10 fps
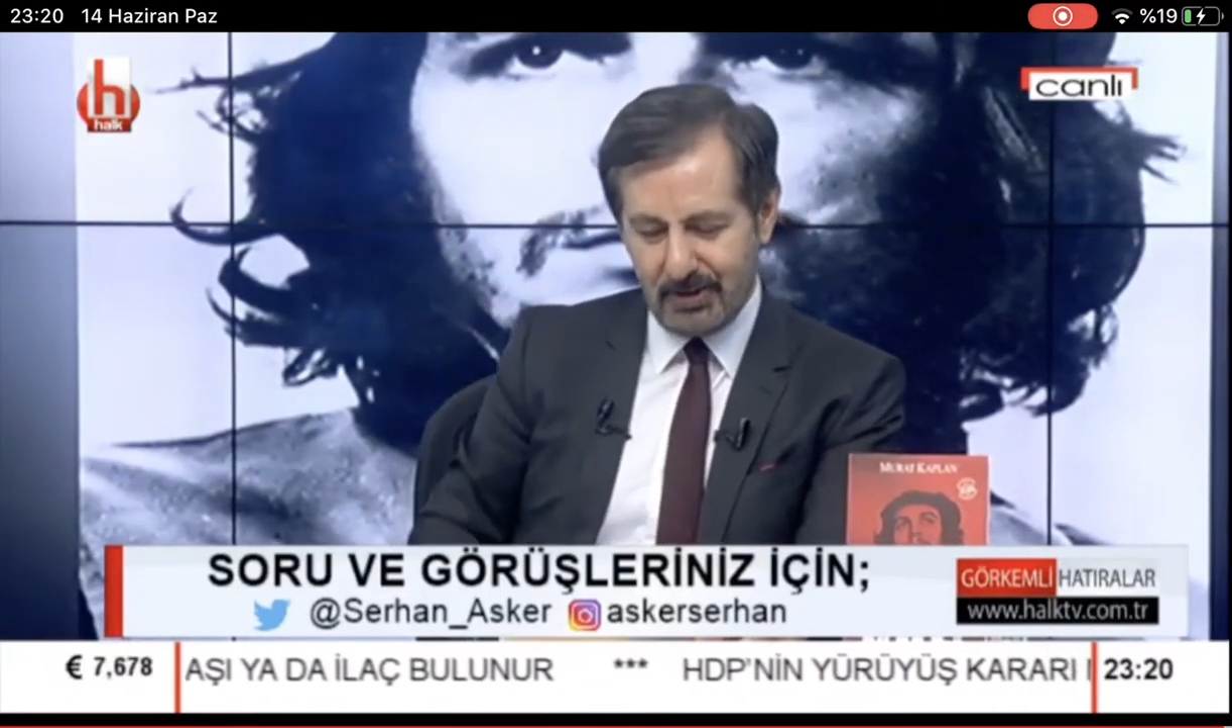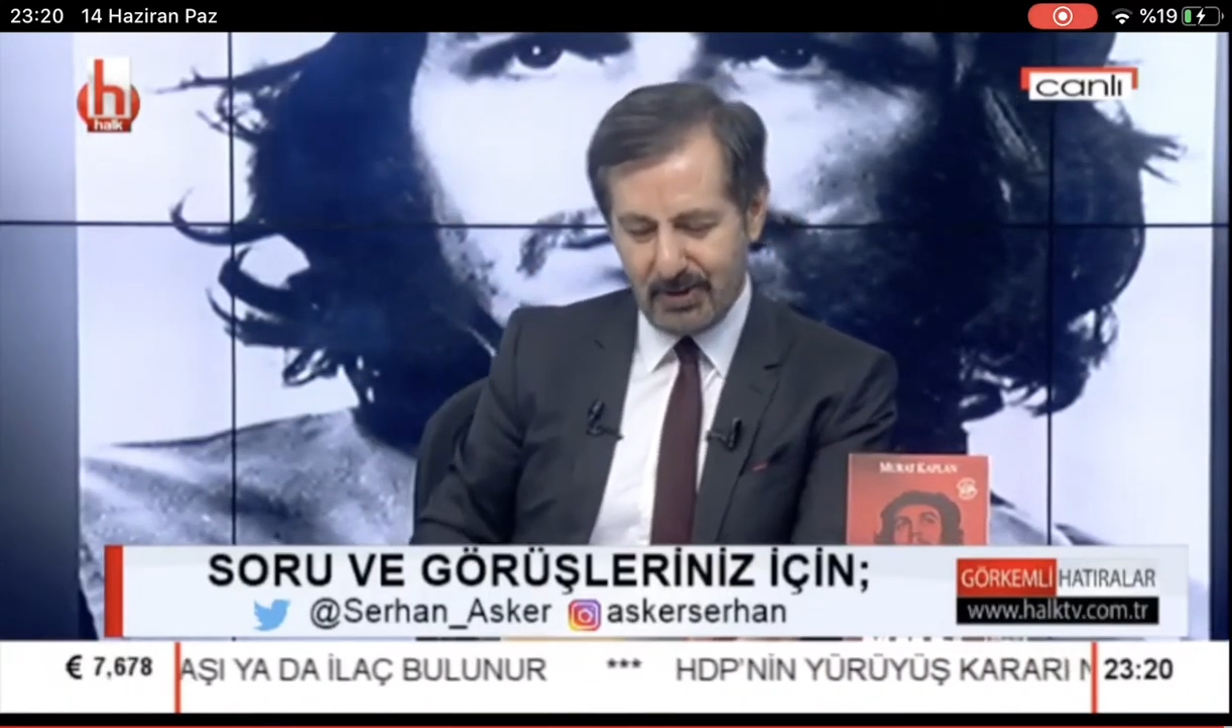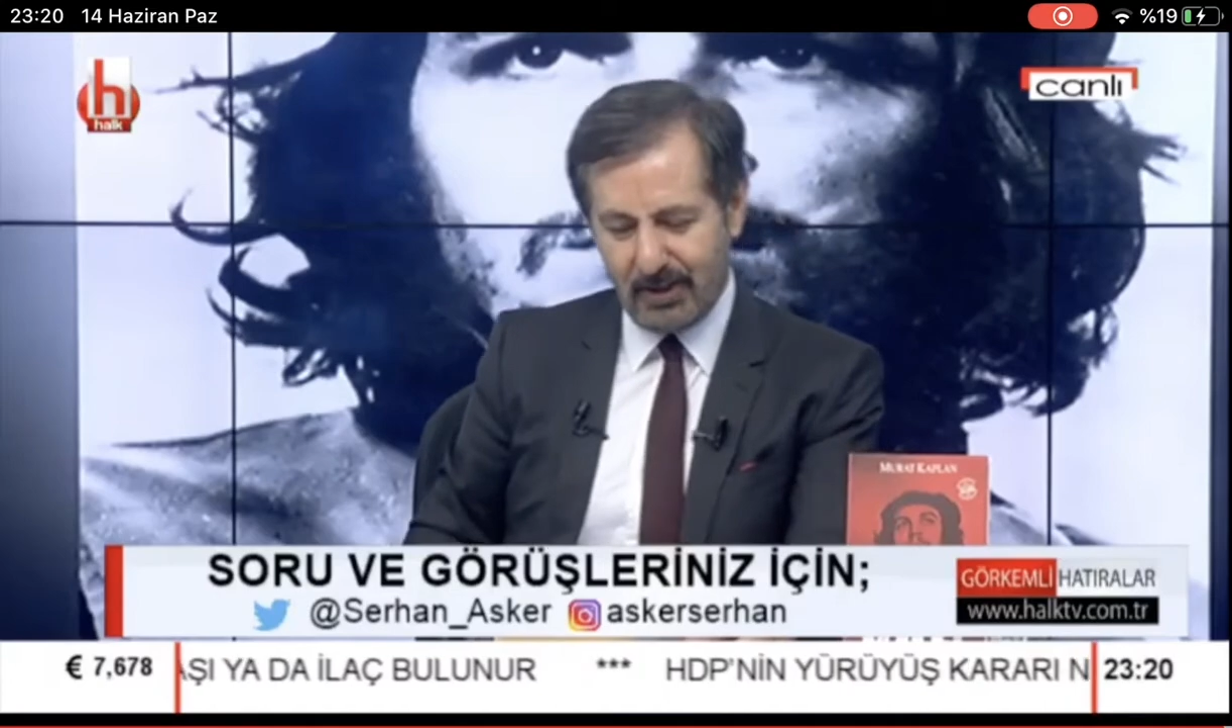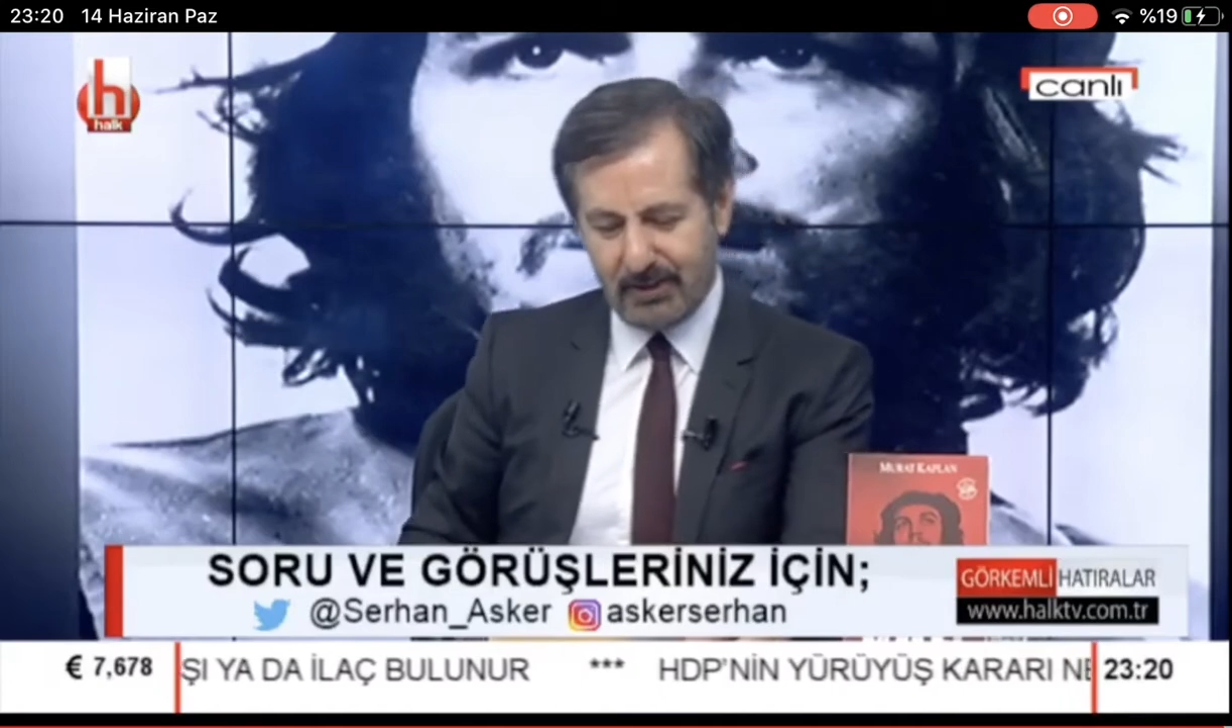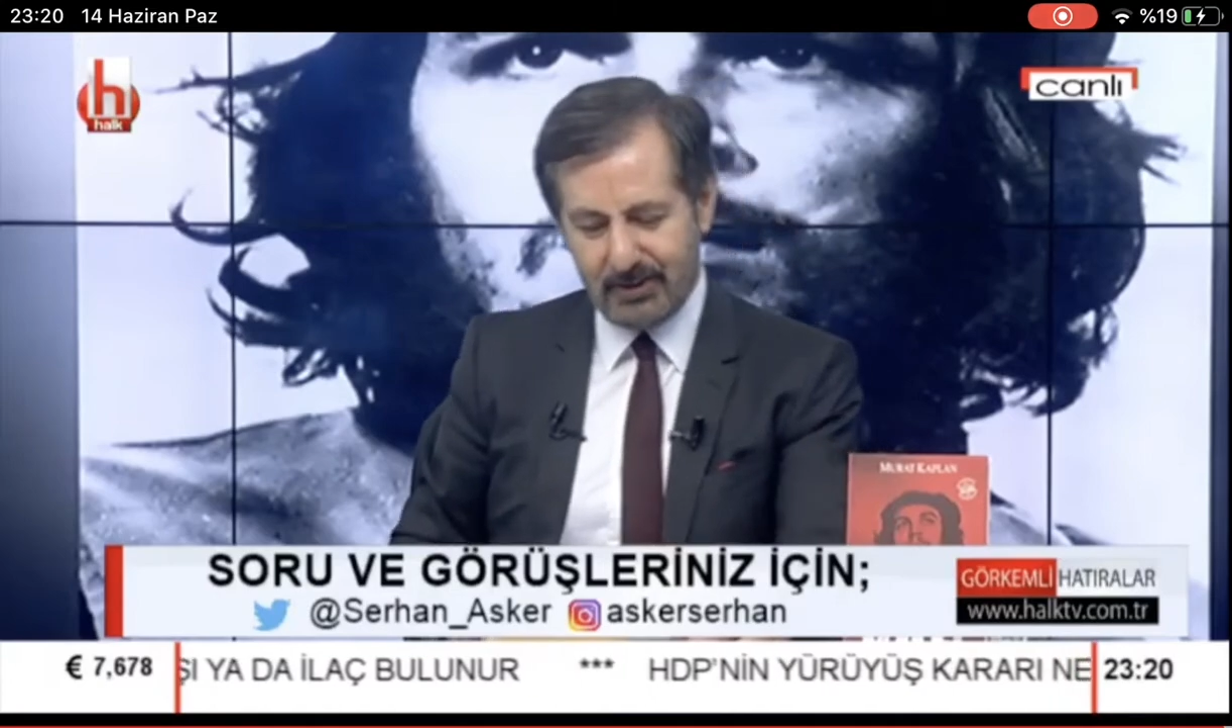
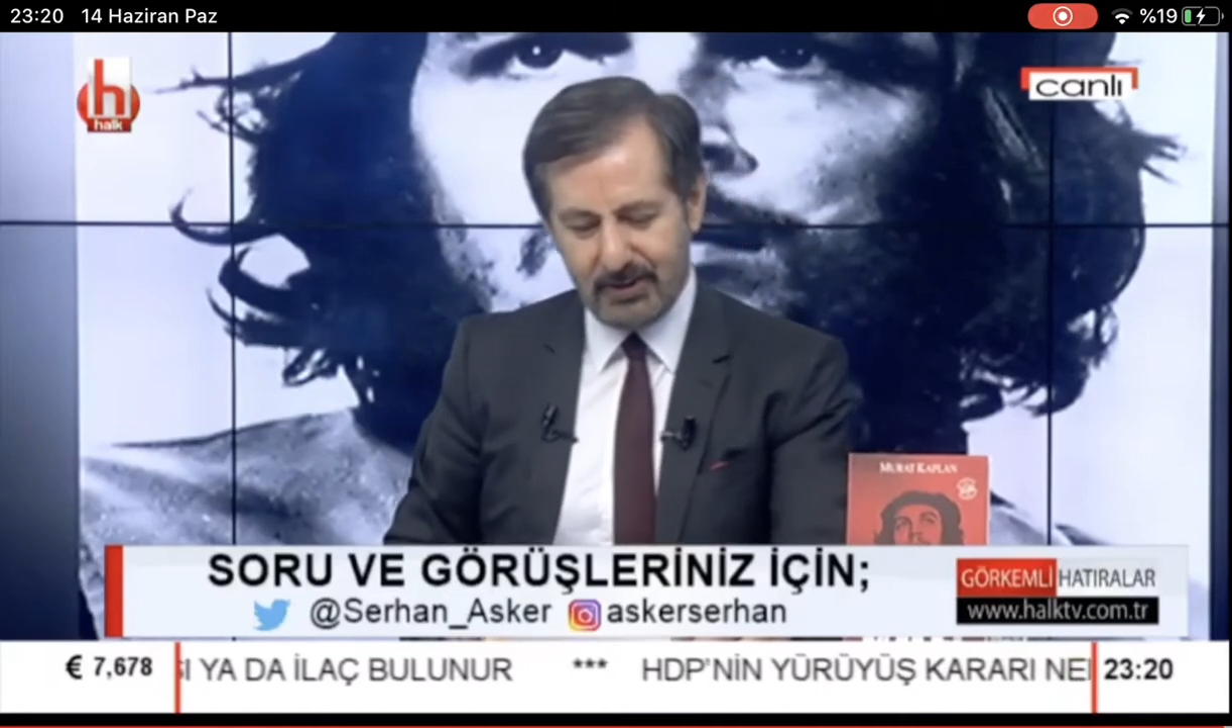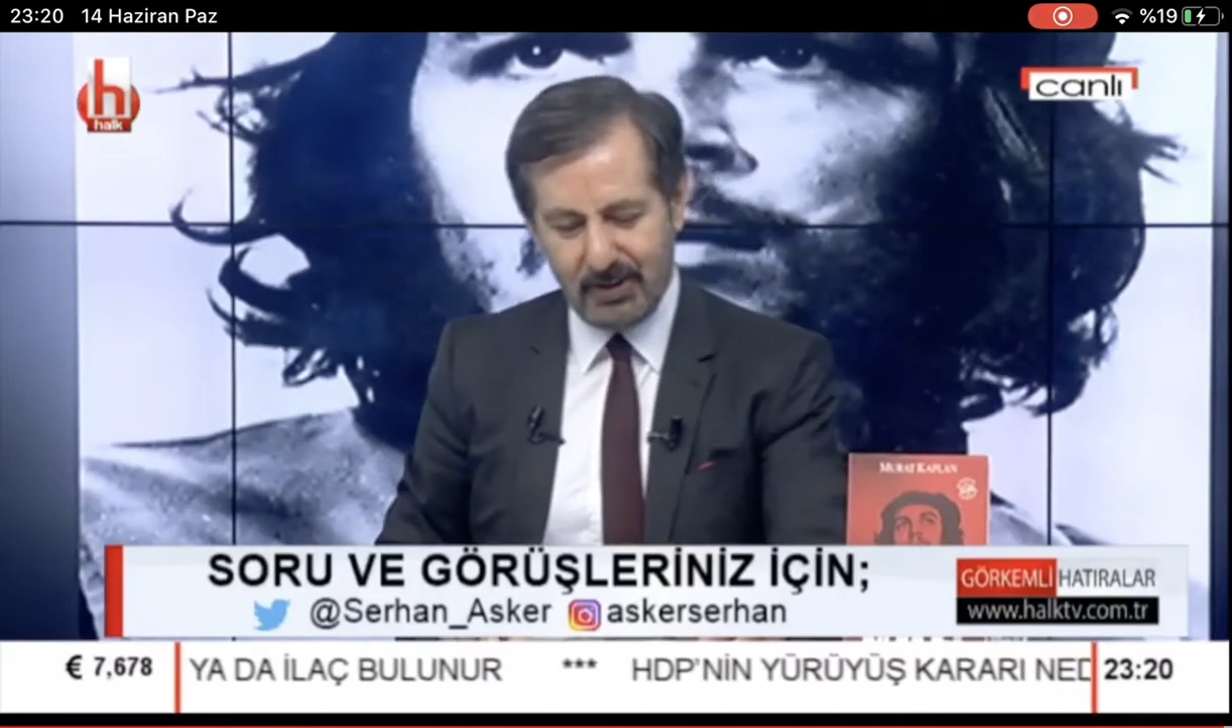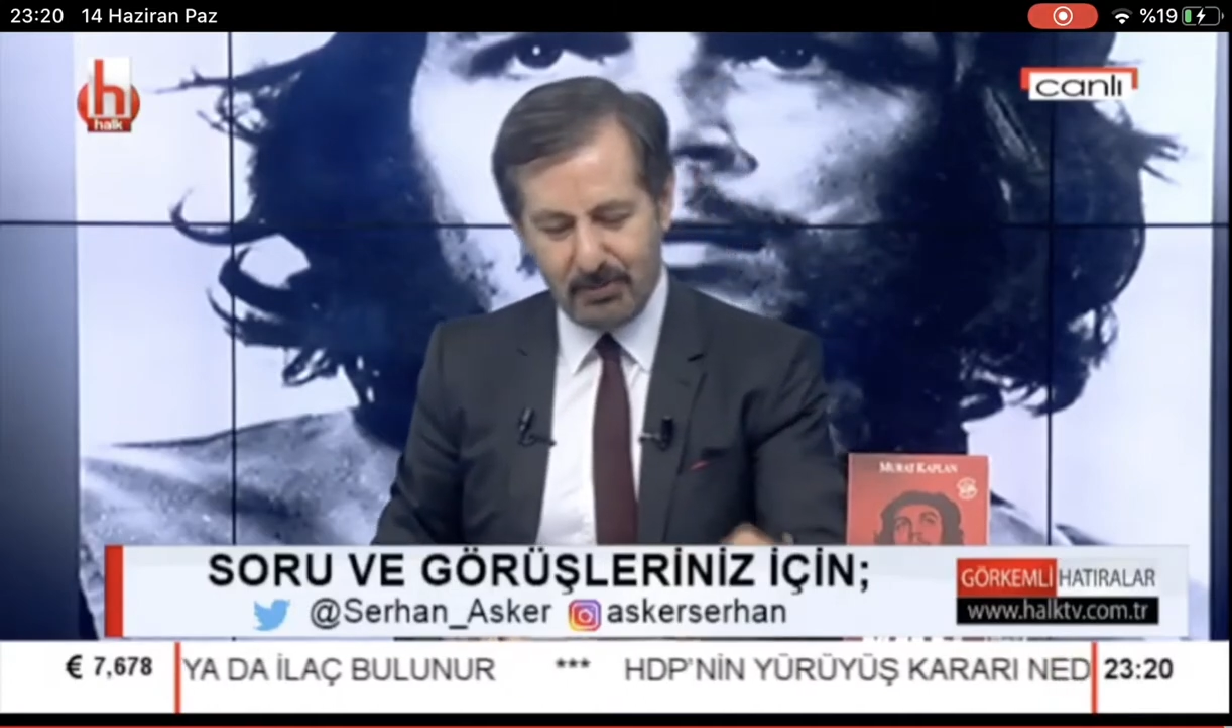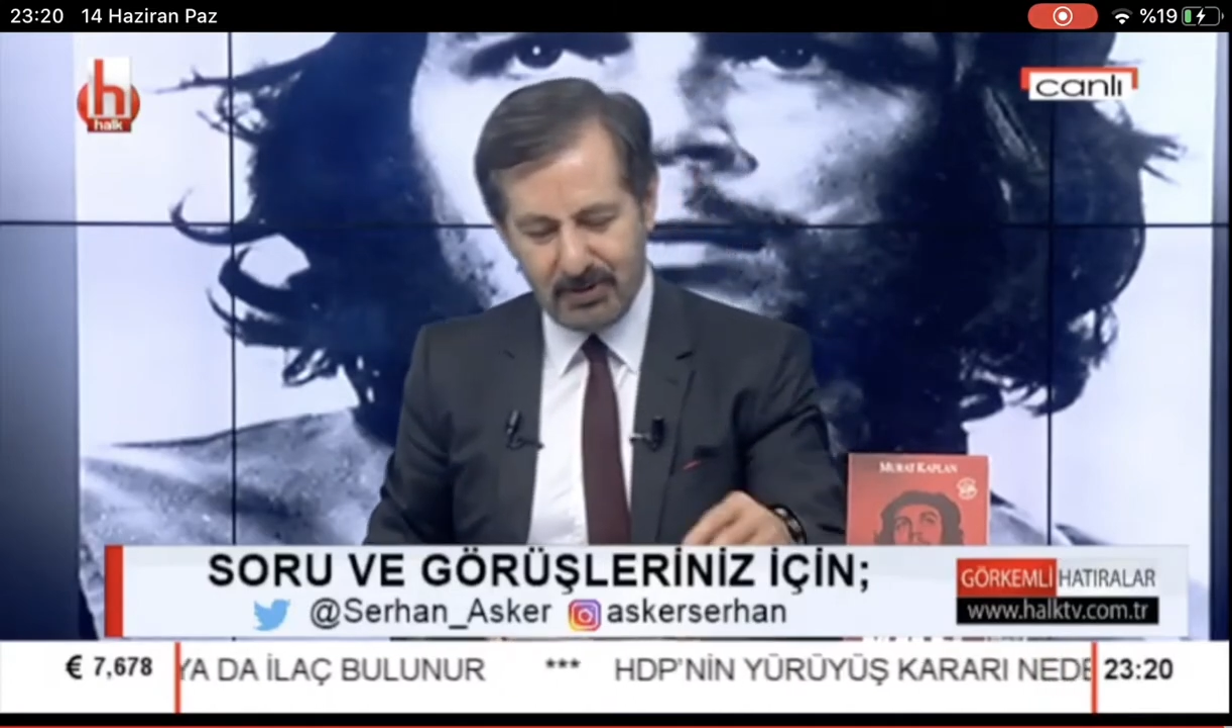şarkısıyla